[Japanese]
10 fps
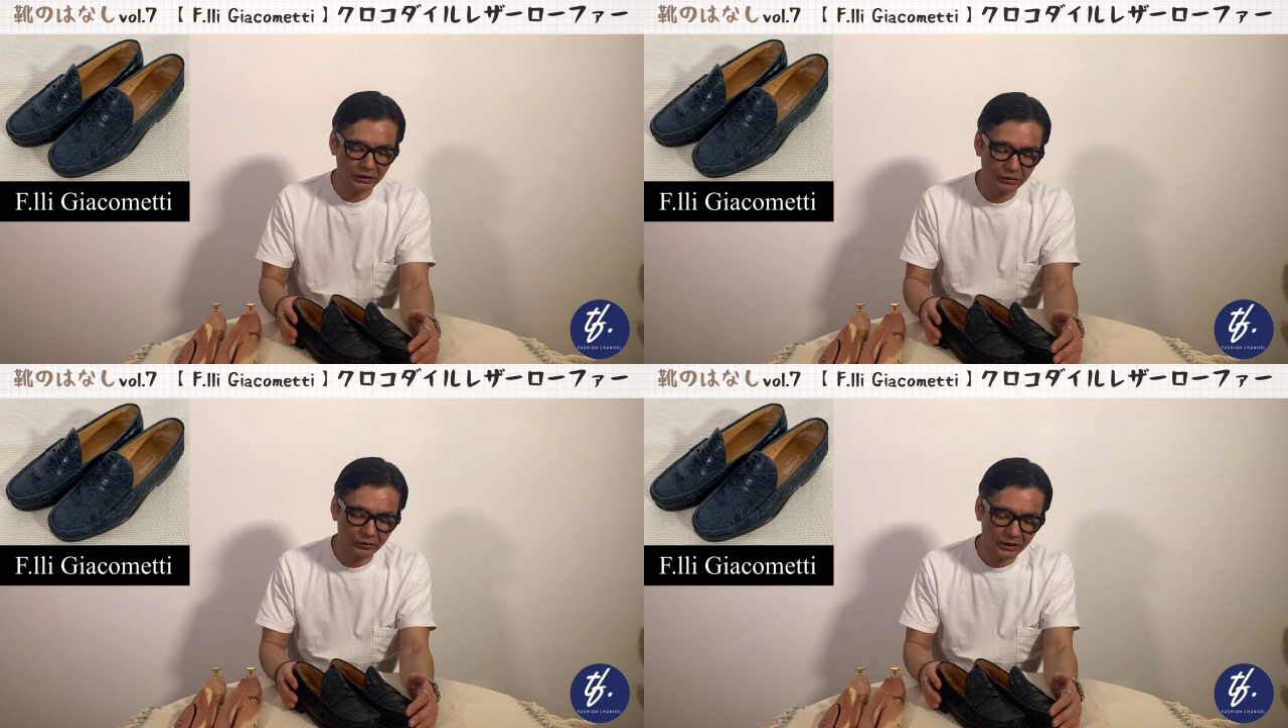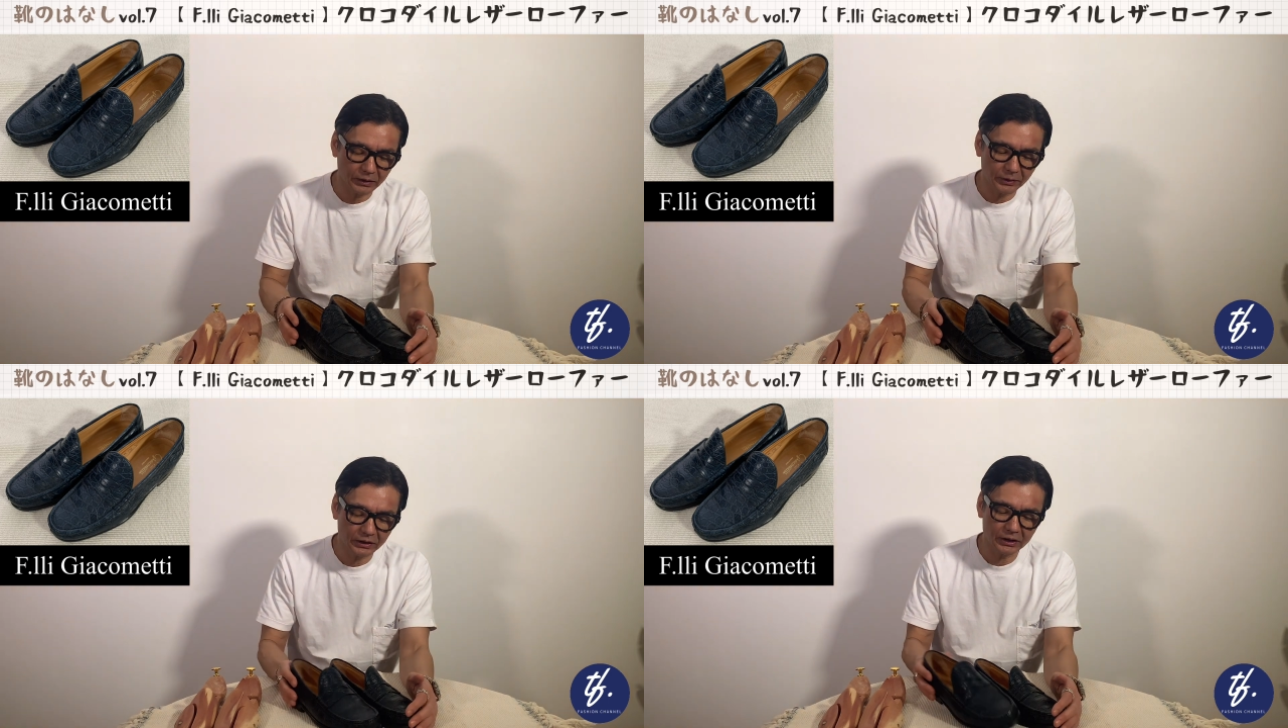でこの
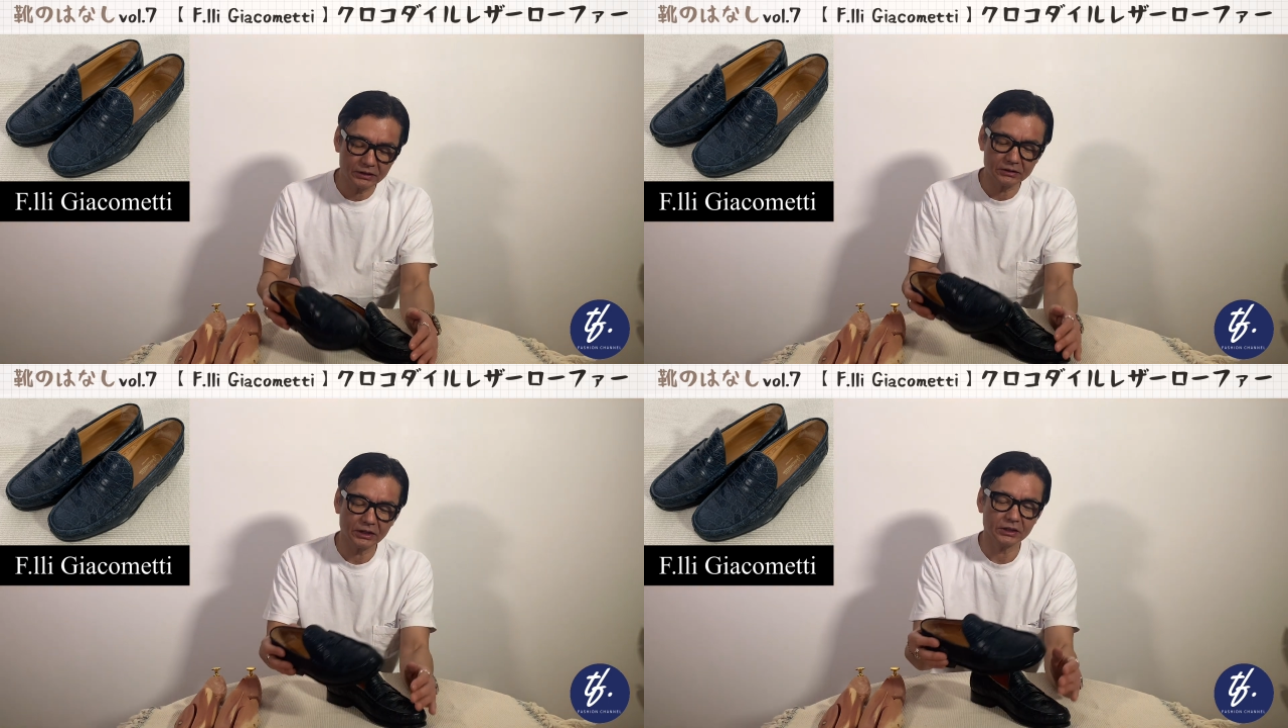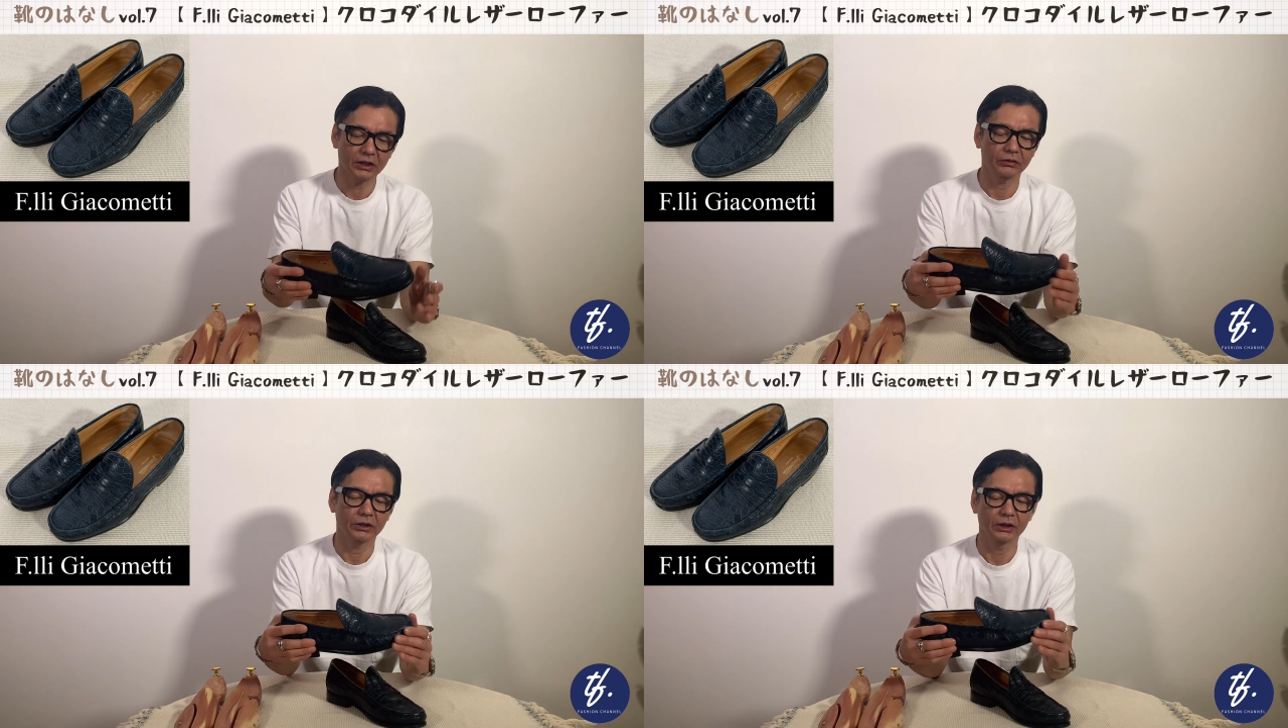間メンテナンス出し
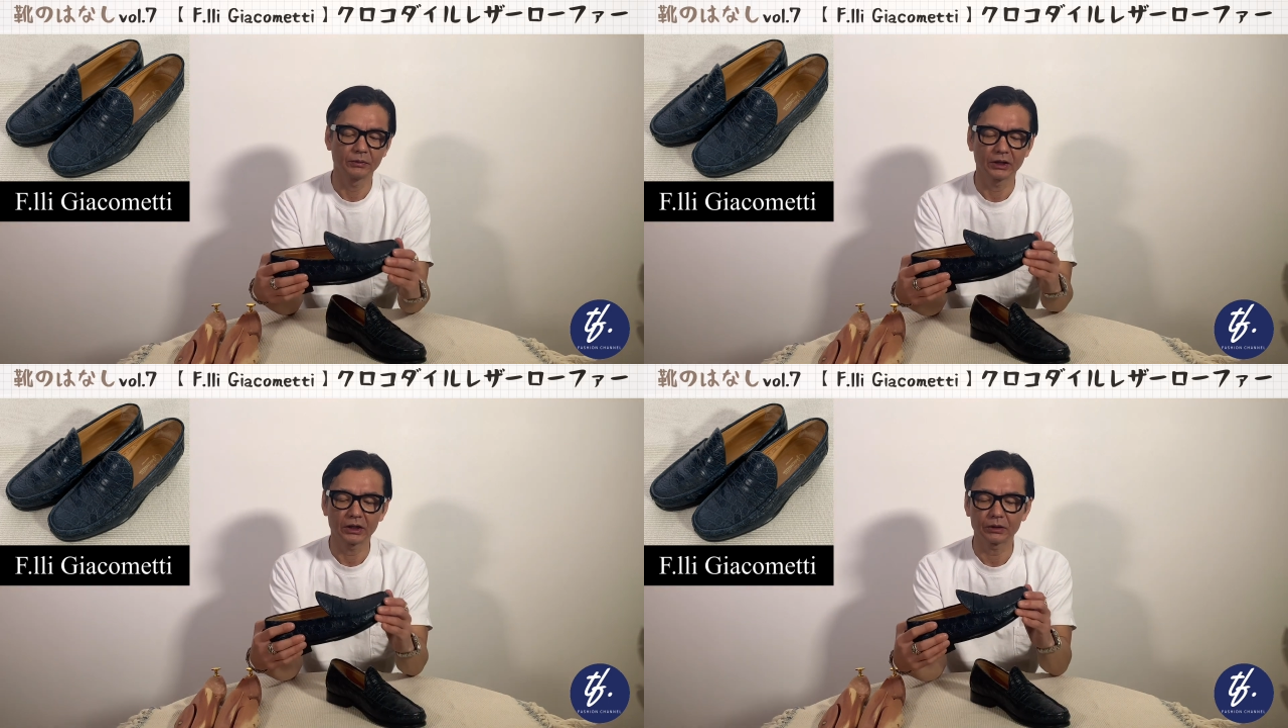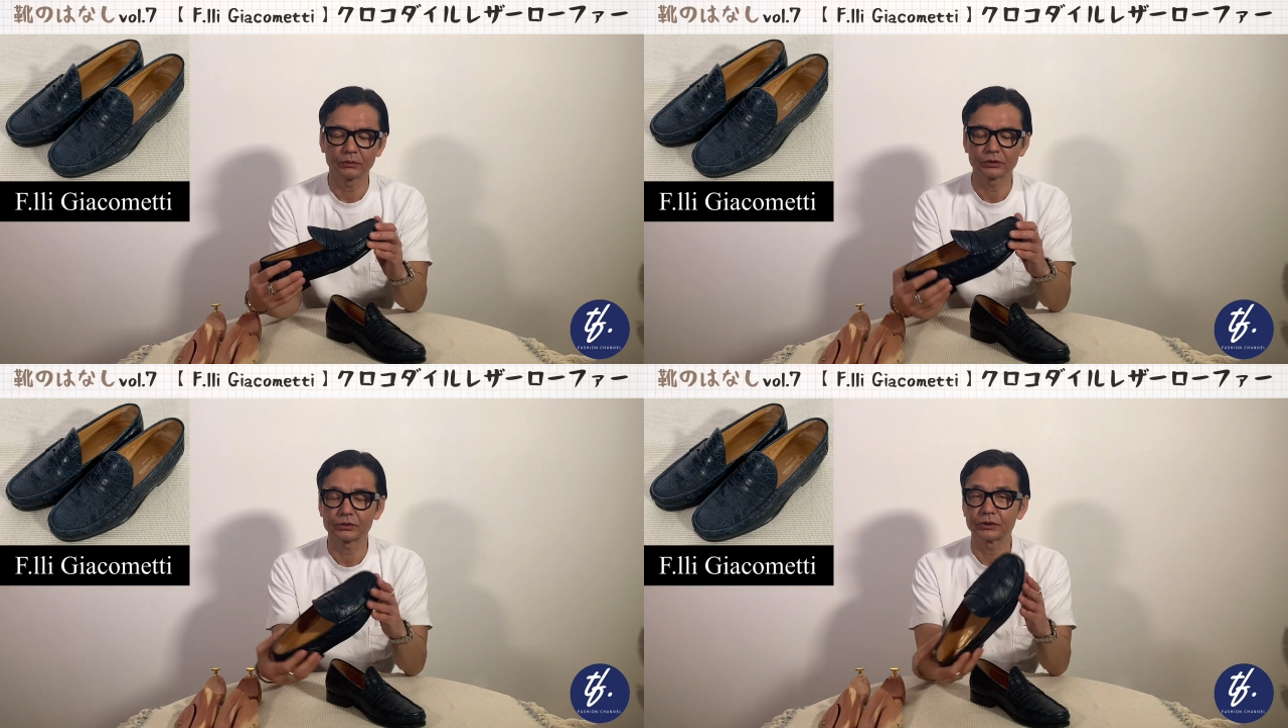た時に磨き
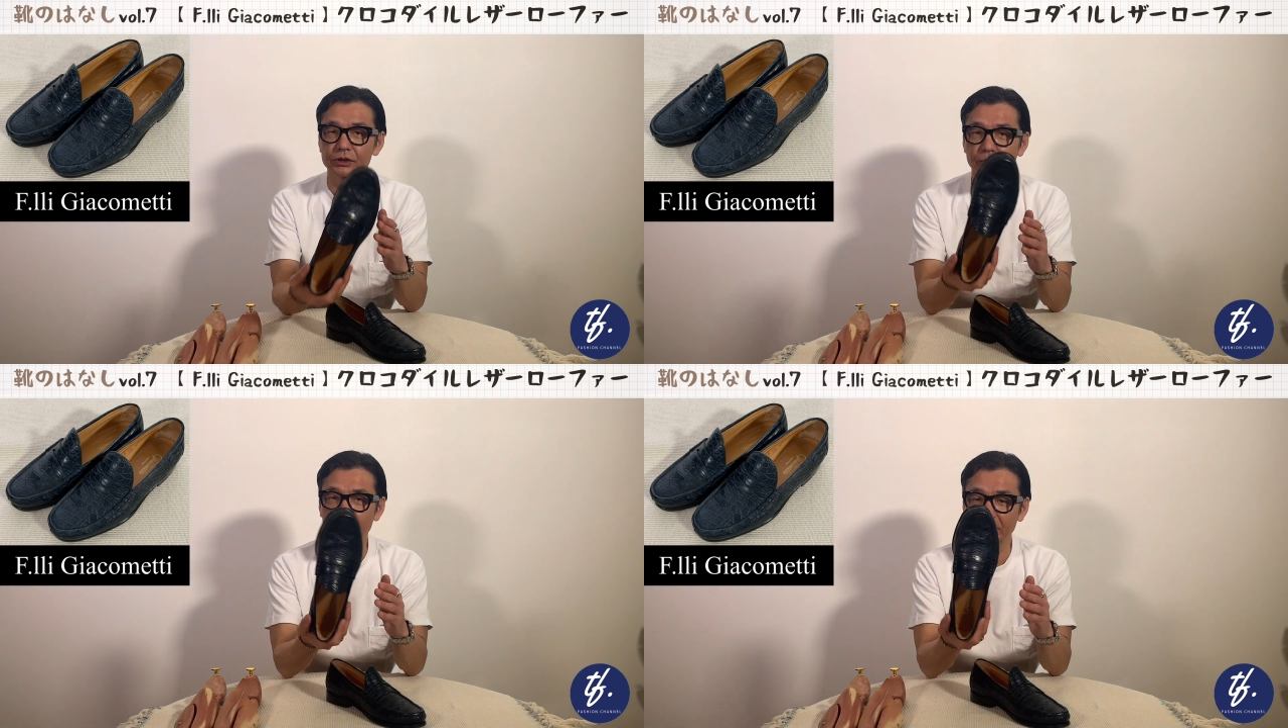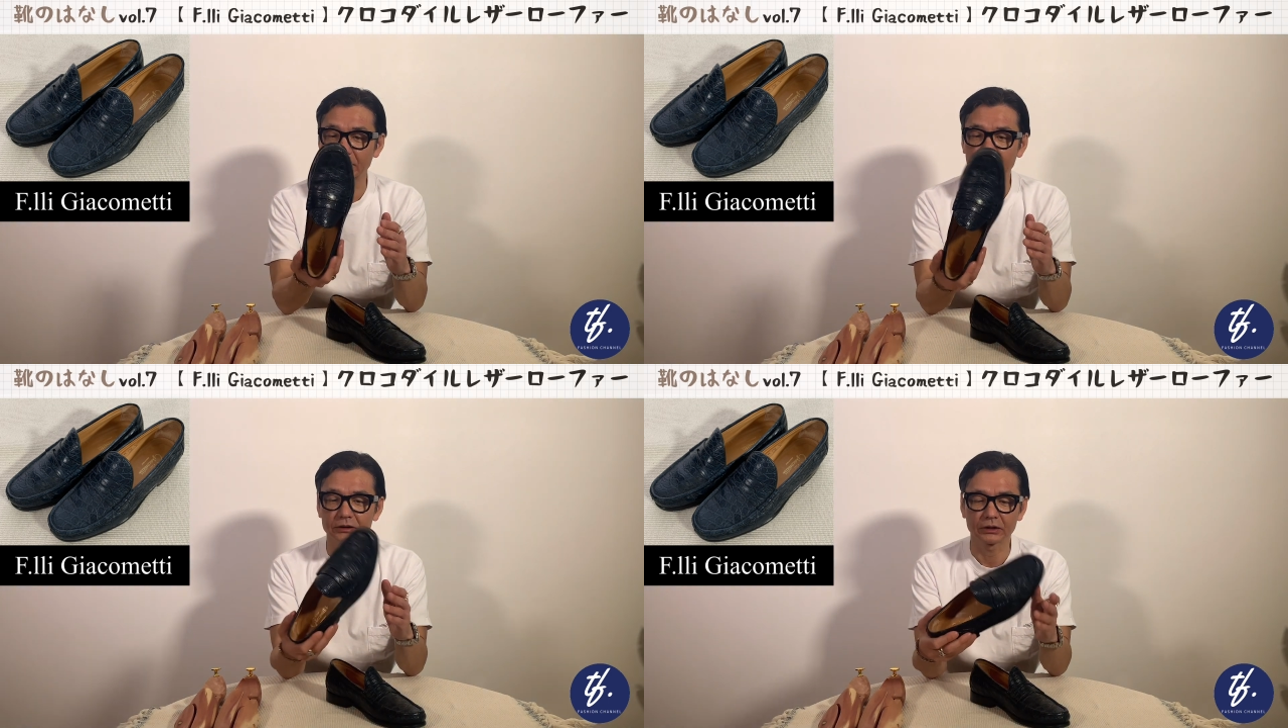も一緒にしてもらっ
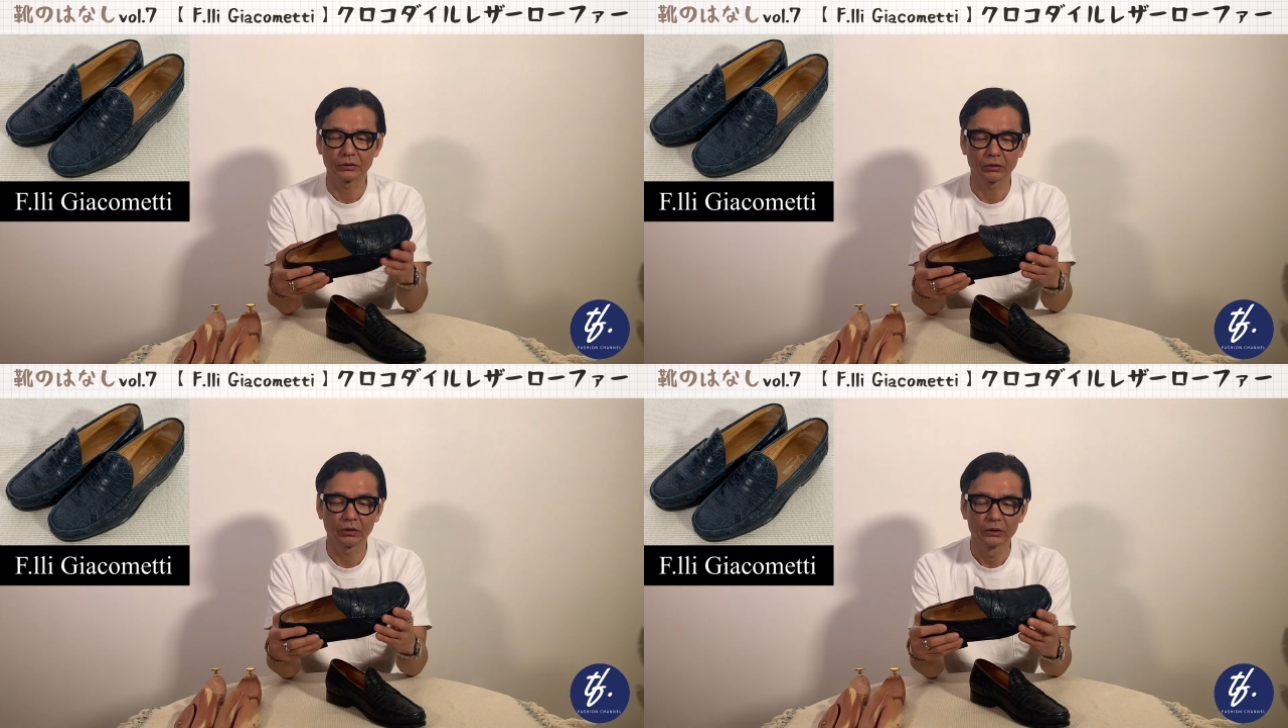たんですけど